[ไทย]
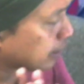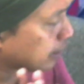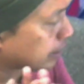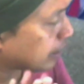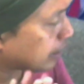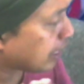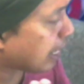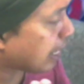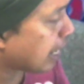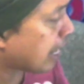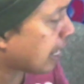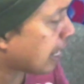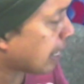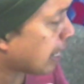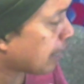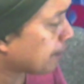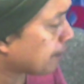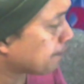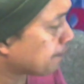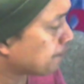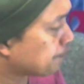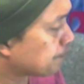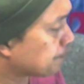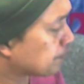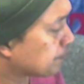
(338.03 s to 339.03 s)
นะฮะ
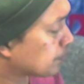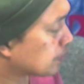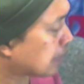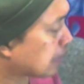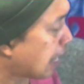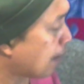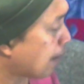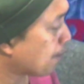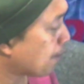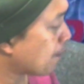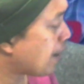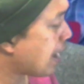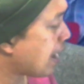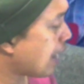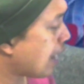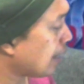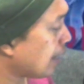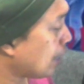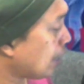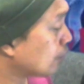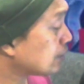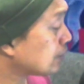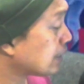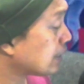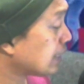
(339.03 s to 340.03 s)
ถามว่า
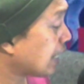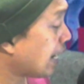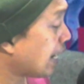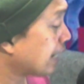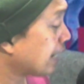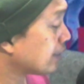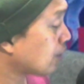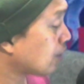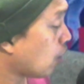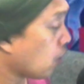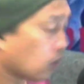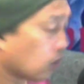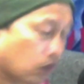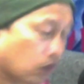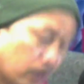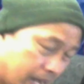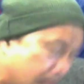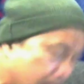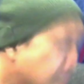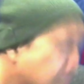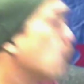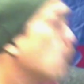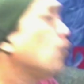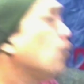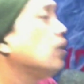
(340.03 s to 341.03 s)
แล้วจะยังไงต่อก็
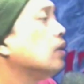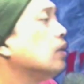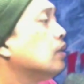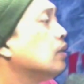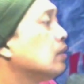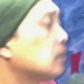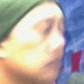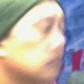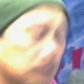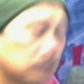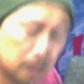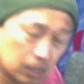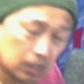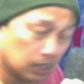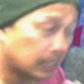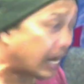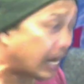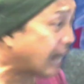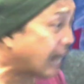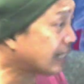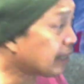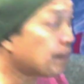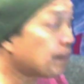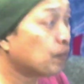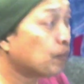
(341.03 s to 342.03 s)
ได้บุญ คือ
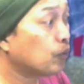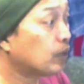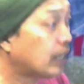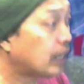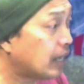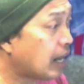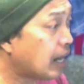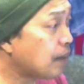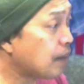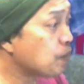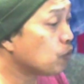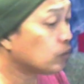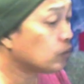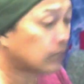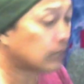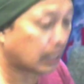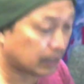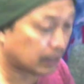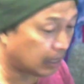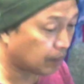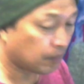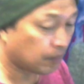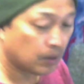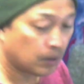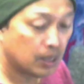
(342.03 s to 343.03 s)
การทำบุญได้บุญแต่
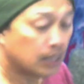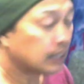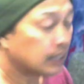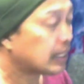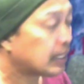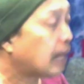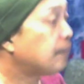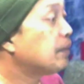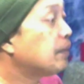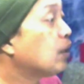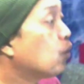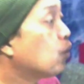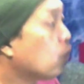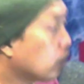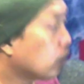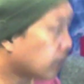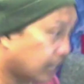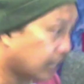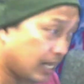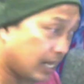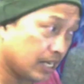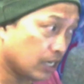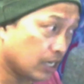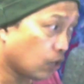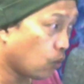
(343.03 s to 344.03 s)
อย่างทำหนึ่งขวดก็
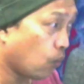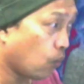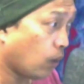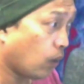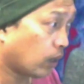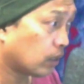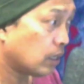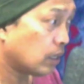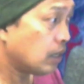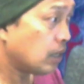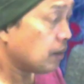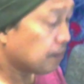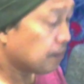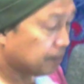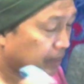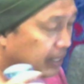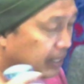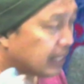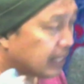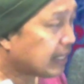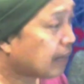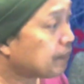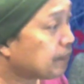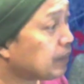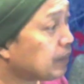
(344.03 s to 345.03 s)
ได้หนึ่งขวด ไม่
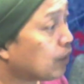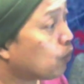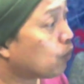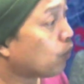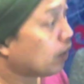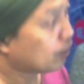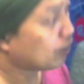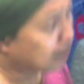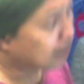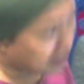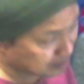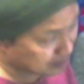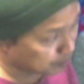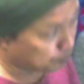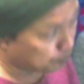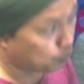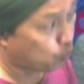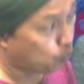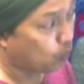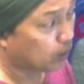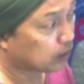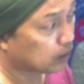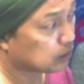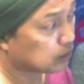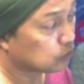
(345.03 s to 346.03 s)
ใช่ทำหนึ่งขวดแล้วได้สิบข
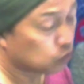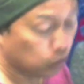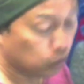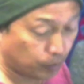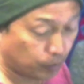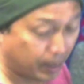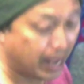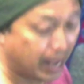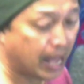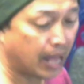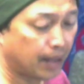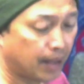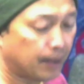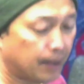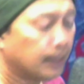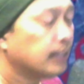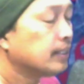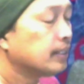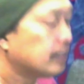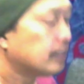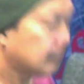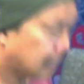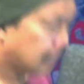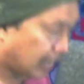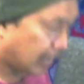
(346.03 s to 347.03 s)
วดถูกไหมฮะ
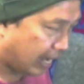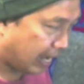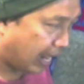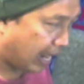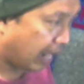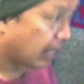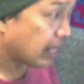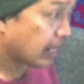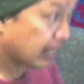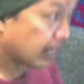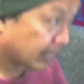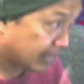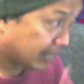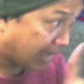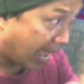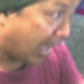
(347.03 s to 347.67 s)
นั่นแหละกะ